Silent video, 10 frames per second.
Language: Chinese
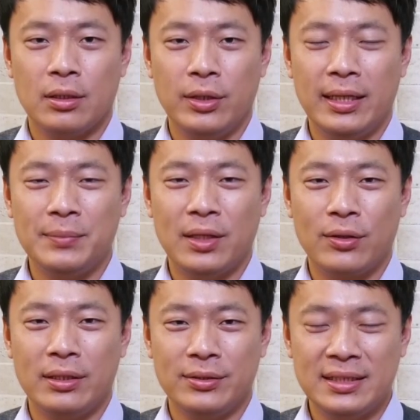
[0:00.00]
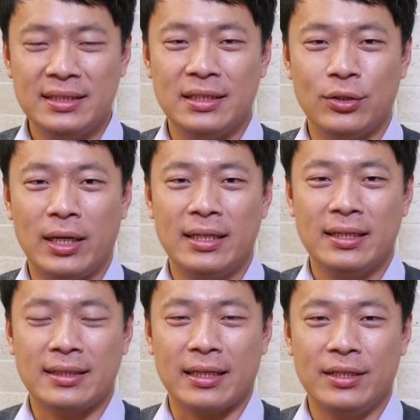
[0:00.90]
各位南投县乡镇时大，
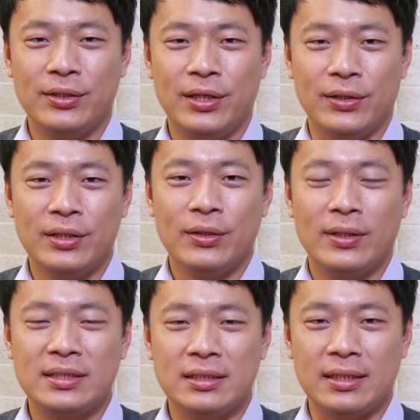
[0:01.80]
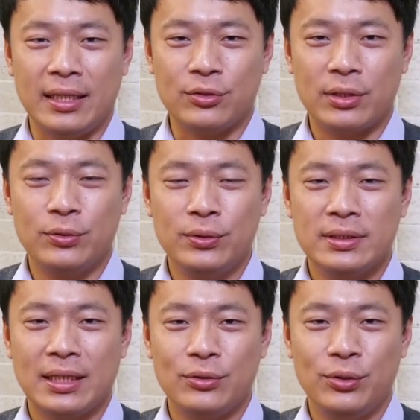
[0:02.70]
大家好吼，我是第二选区
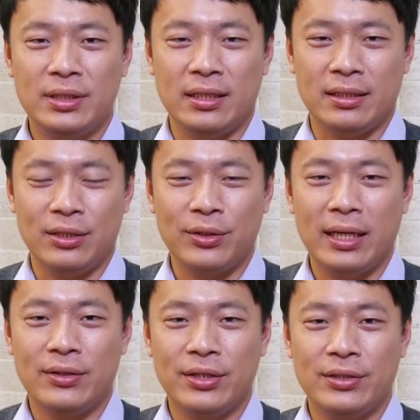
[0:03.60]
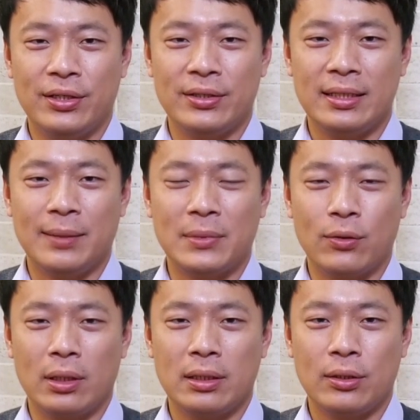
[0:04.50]
草屯镇中寮乡吼南
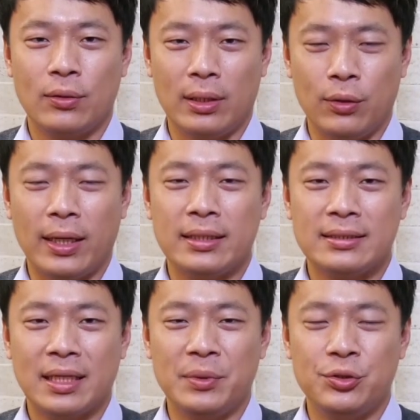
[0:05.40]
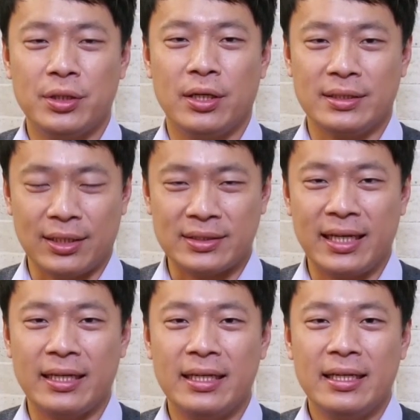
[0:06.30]
投县管理员蔡明轩吼小
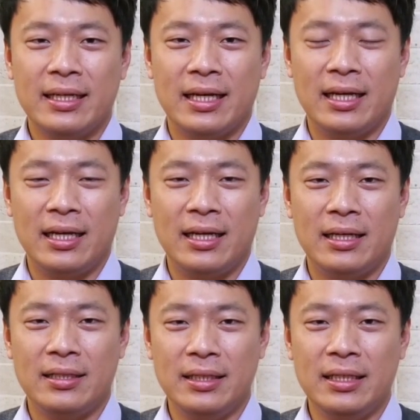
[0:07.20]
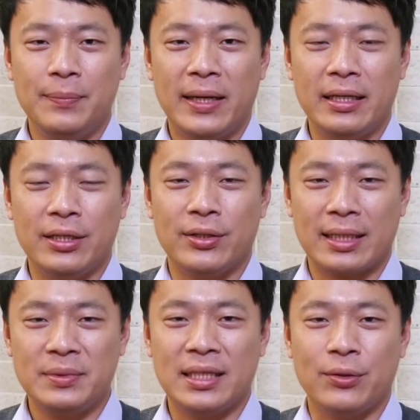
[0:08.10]
蔡。啊，二零一八年吼，
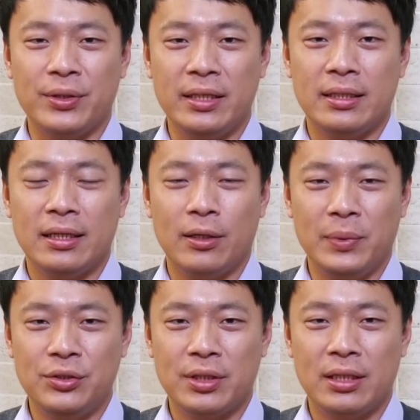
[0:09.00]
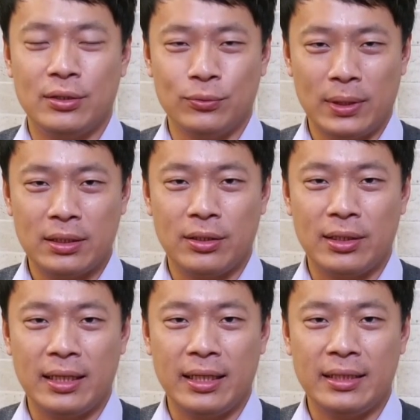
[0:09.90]
感谢有恁，吼明轩吼有法度
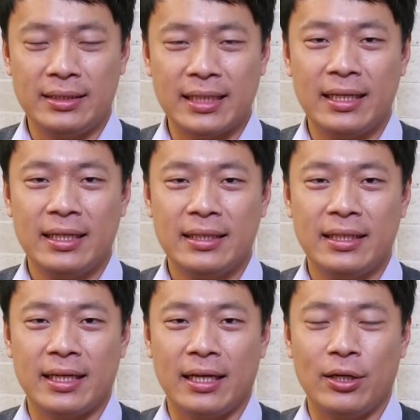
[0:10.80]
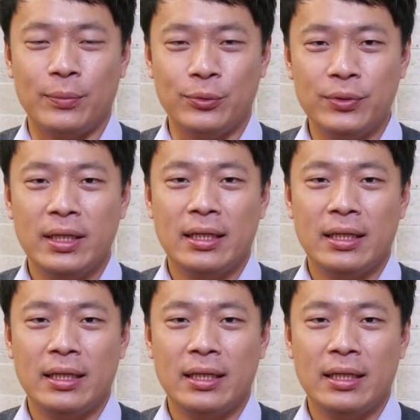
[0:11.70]
安尼伫遮替大家来服务。